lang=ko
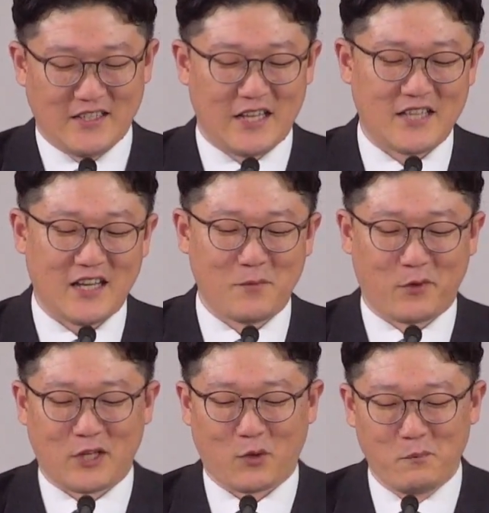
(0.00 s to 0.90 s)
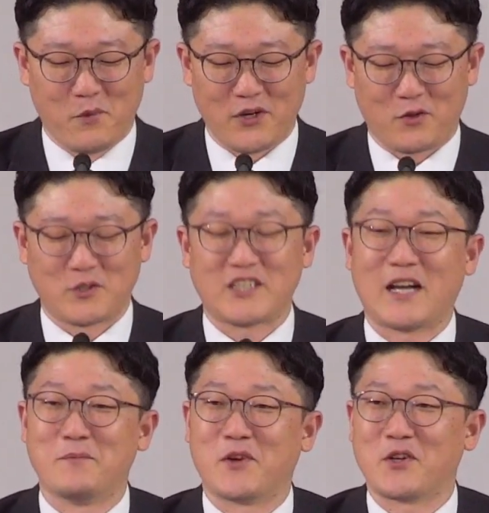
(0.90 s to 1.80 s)
세상이 볼 때 돈 버리고
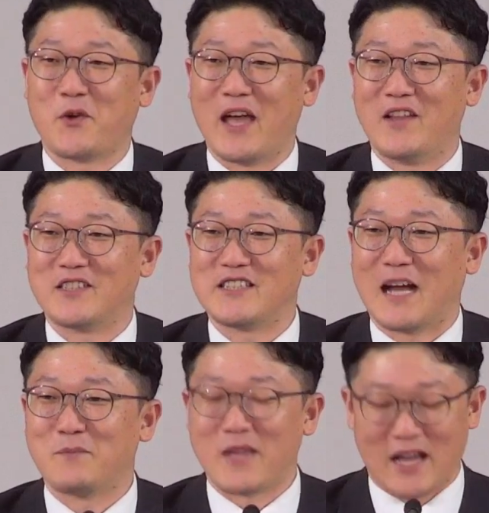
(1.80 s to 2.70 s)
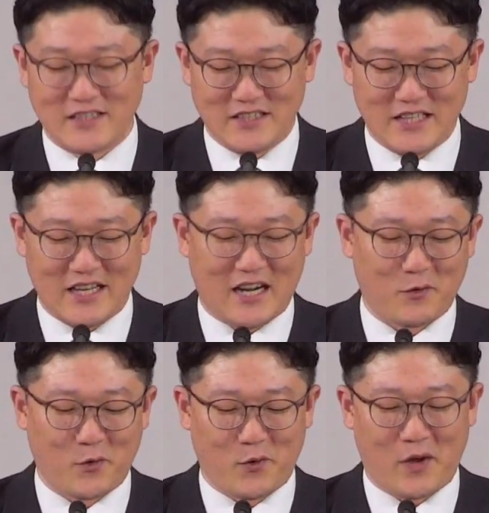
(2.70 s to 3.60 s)
시간 버리고 에너지 낭비하는
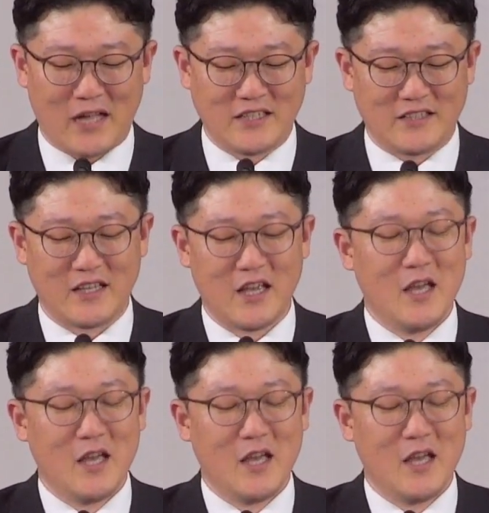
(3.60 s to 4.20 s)
일이라고 하는